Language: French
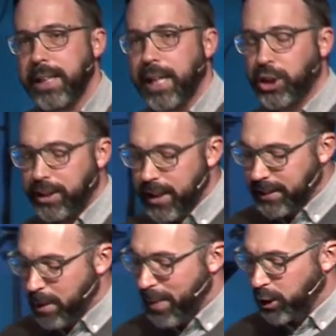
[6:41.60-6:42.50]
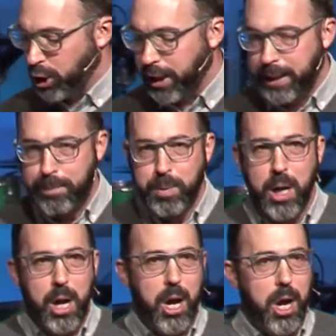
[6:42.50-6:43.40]
savez, quand j'étais dans cette bergerie,
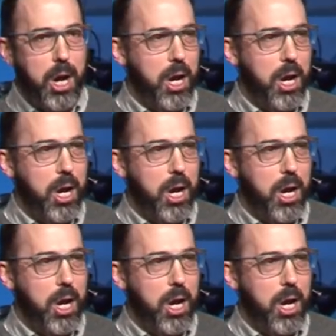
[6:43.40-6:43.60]
euh,